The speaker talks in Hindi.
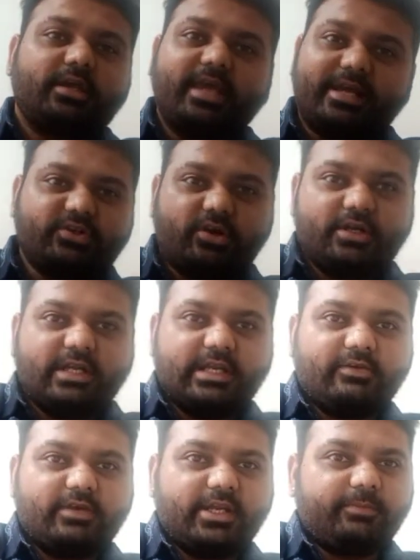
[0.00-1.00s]
कैश ऑन
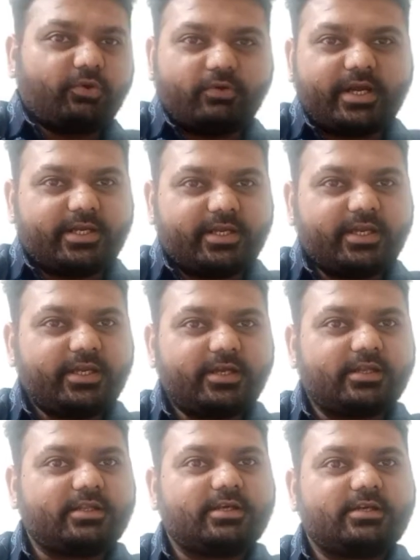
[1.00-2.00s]
डिलीवरी प्रोवाइड नहीं
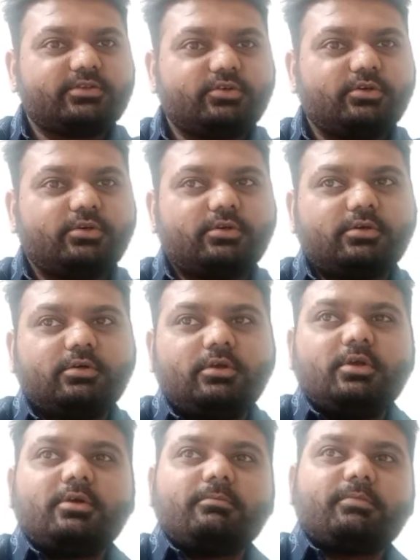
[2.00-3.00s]
करता सो
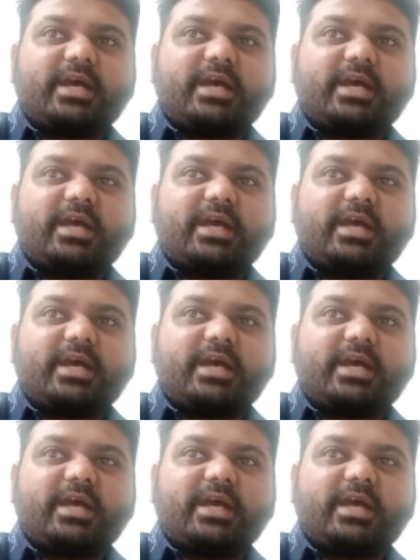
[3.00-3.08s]
so,